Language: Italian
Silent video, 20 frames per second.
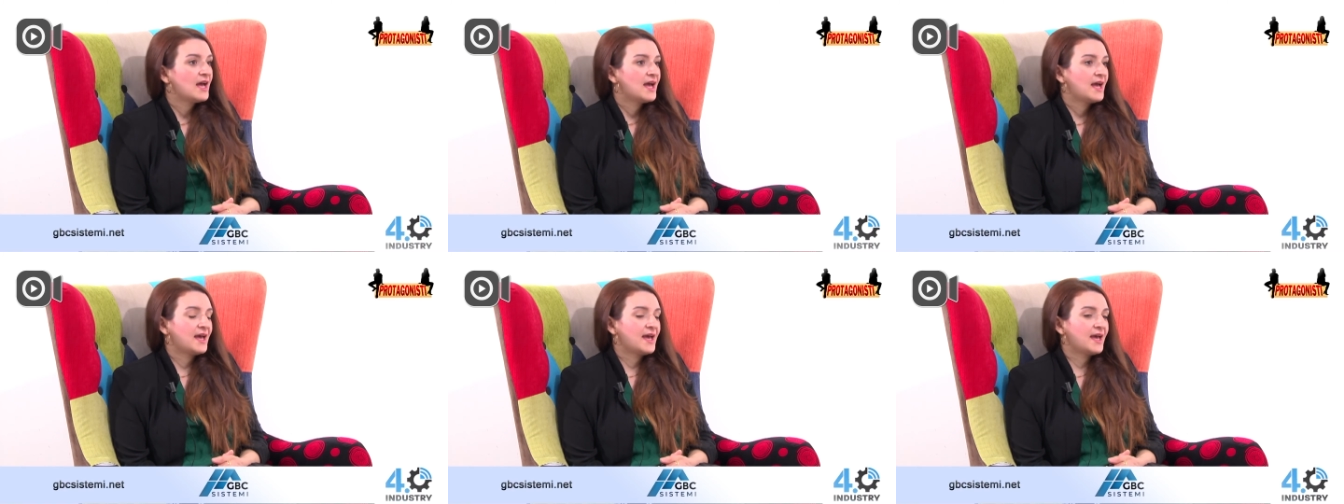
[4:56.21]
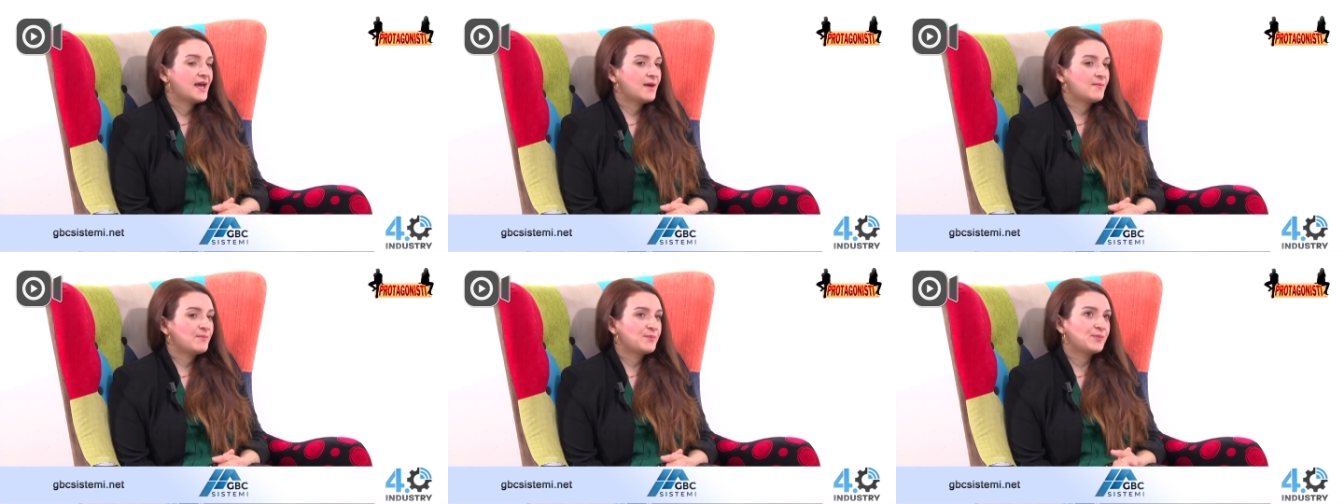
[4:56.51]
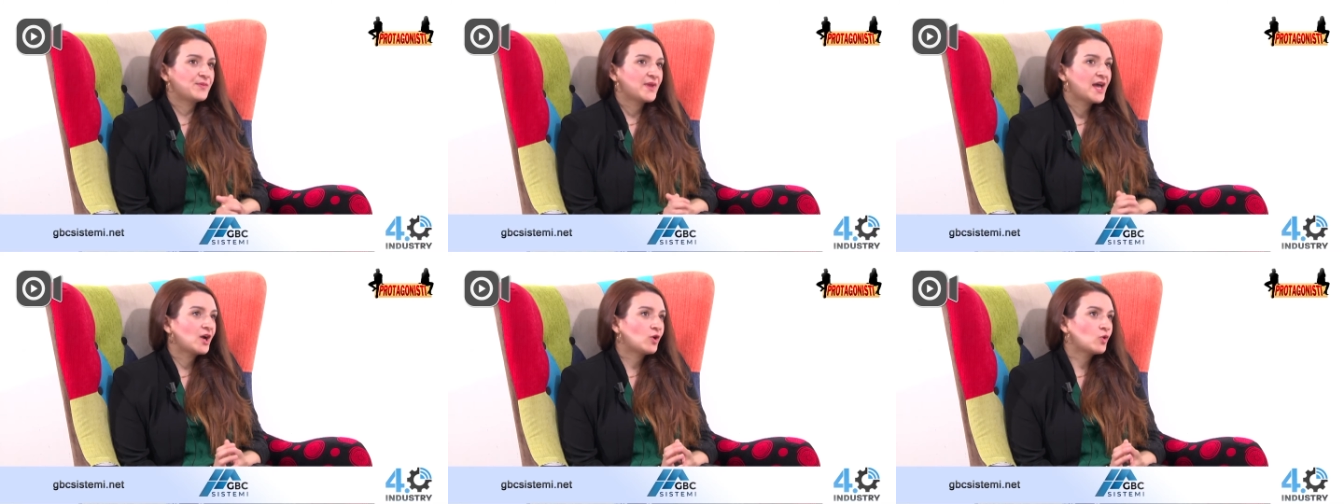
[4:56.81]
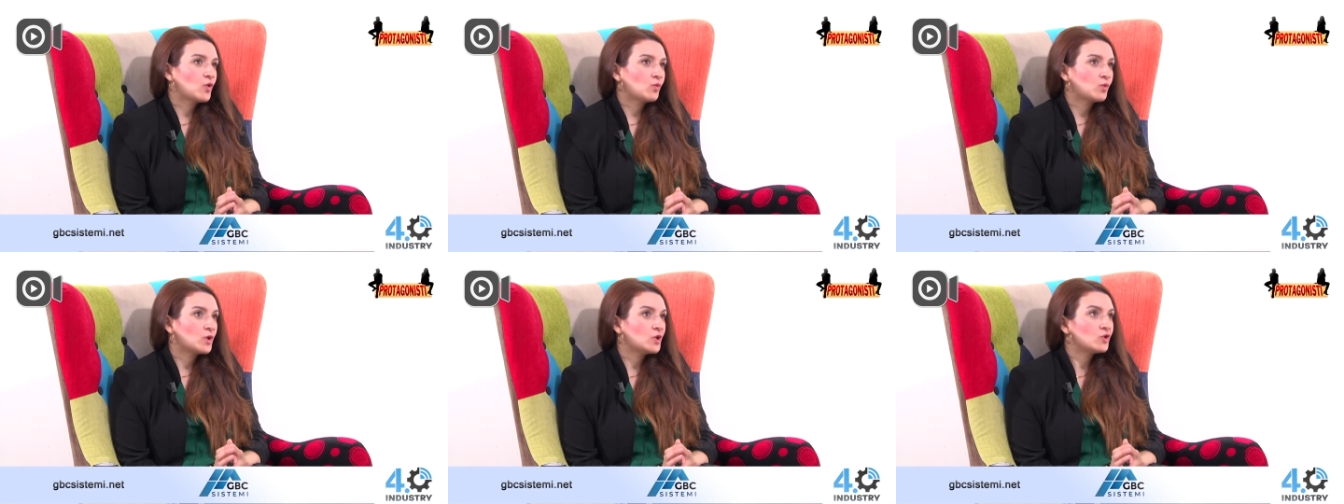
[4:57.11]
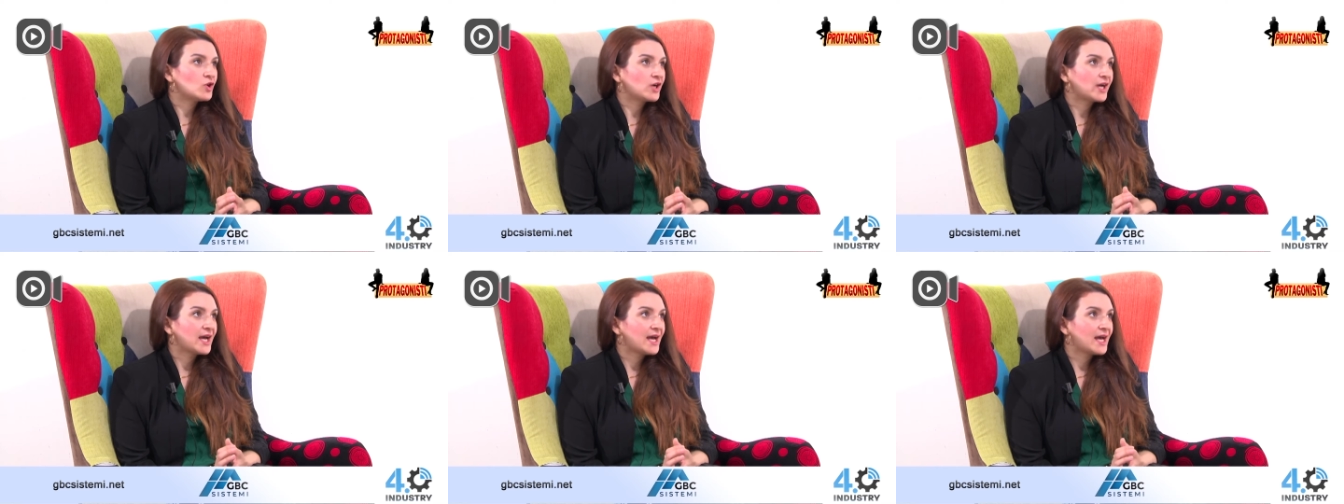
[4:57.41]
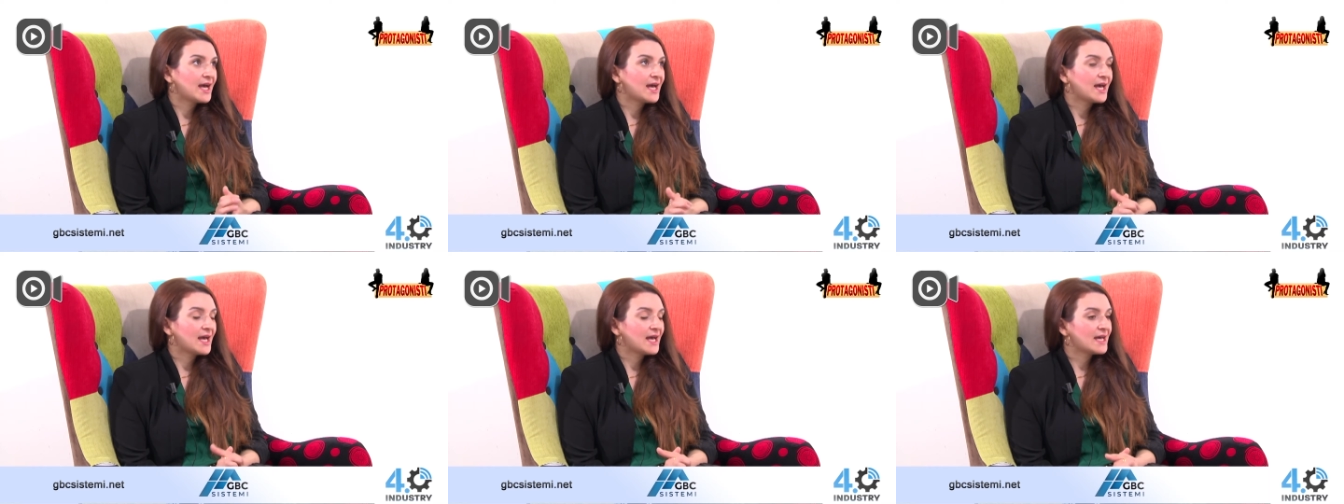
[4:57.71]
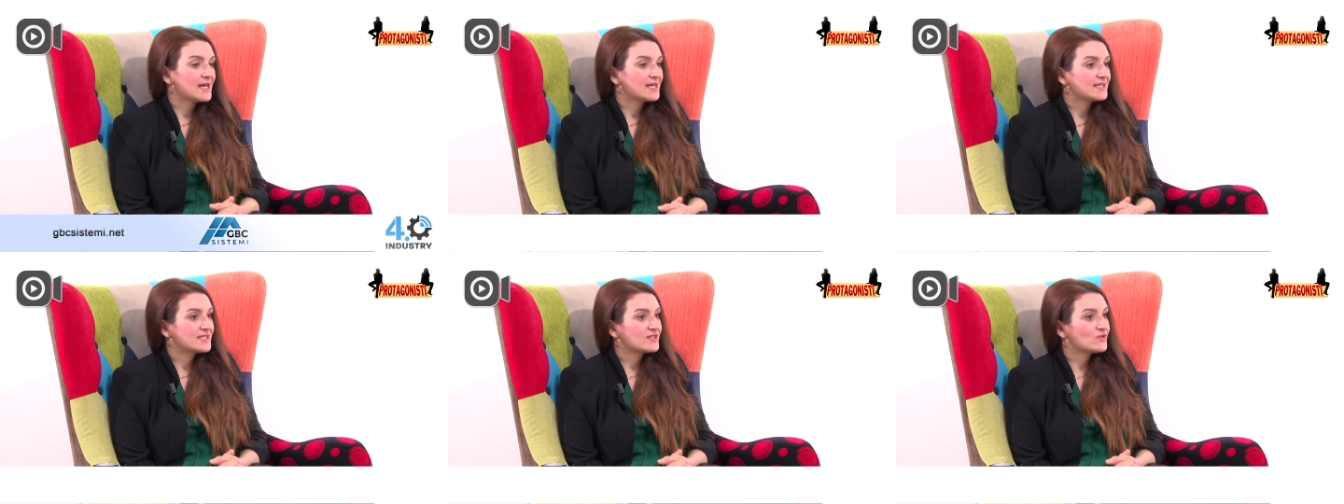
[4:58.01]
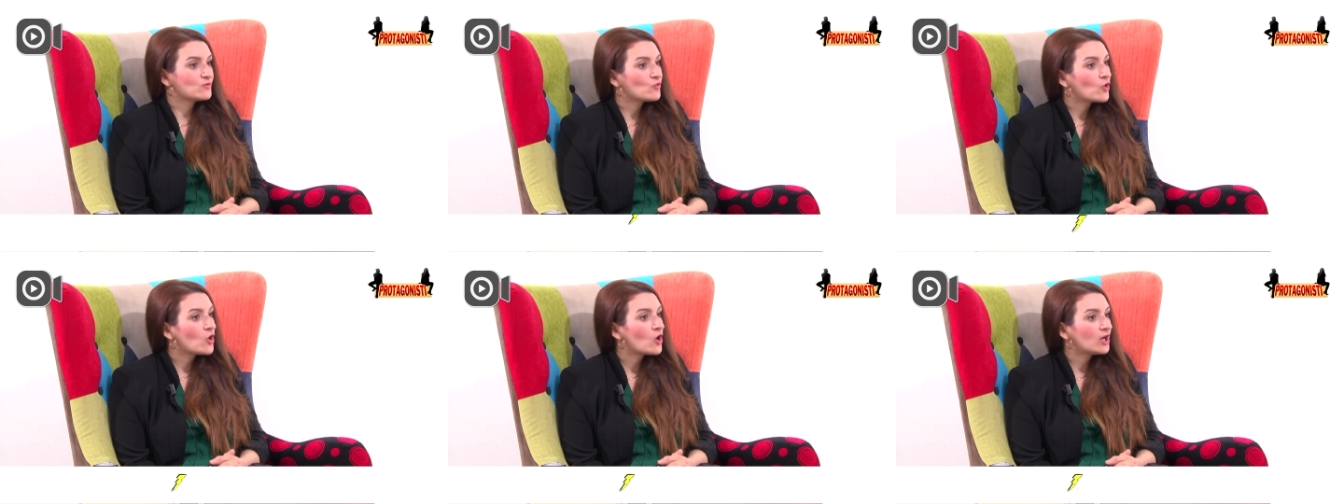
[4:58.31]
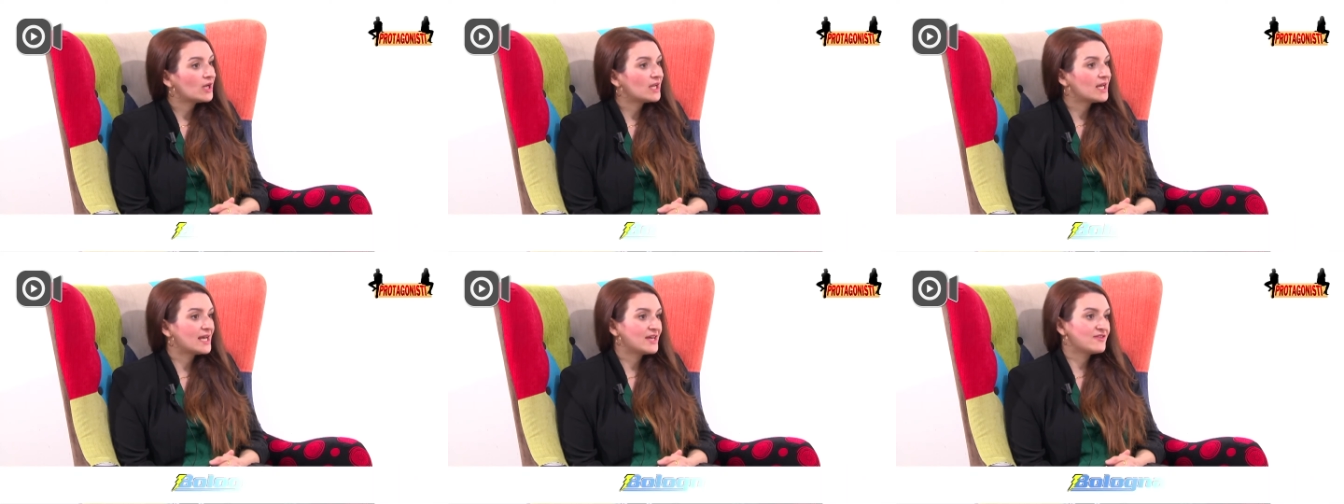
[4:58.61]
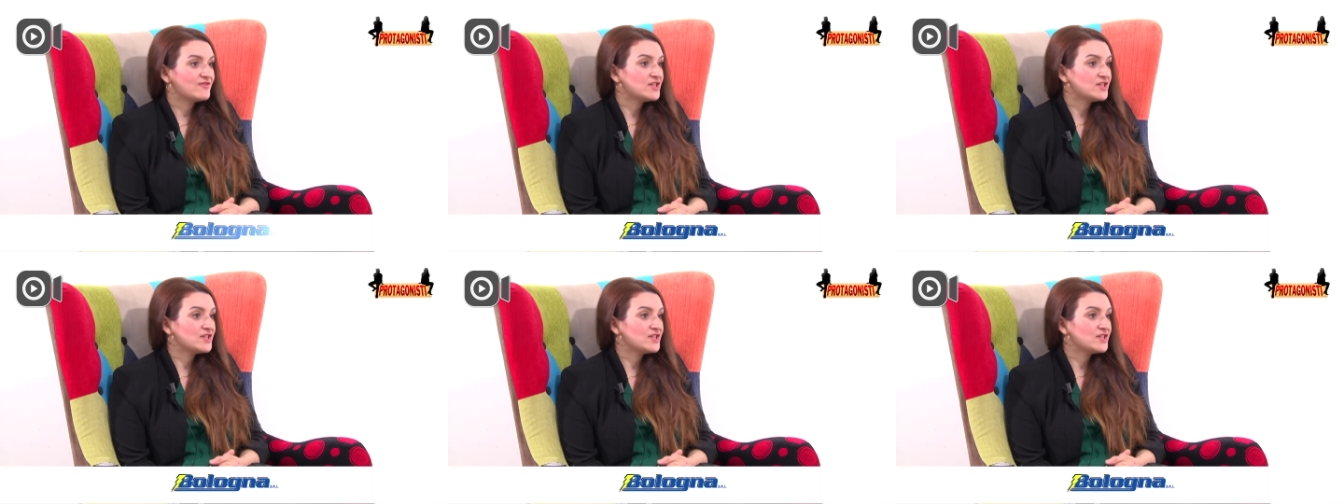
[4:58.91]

E, ehm, ecco, quello che si vuole